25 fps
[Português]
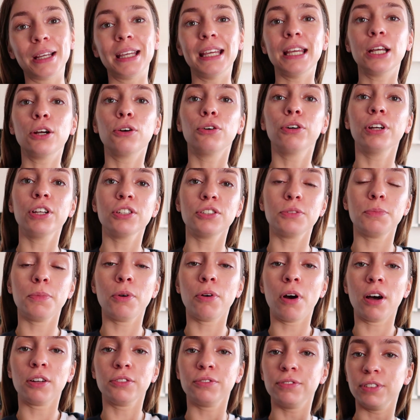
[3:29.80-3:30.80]
aqui com este
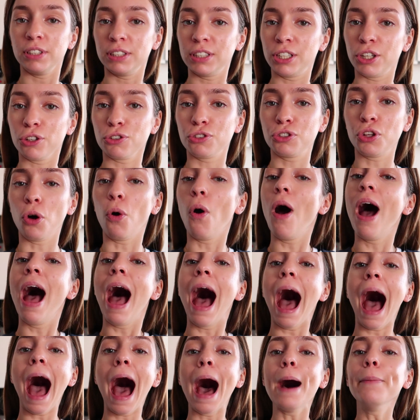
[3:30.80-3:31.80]
meu outfit que eu estou
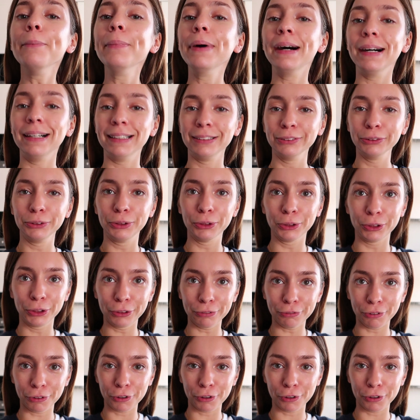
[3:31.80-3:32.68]
amando,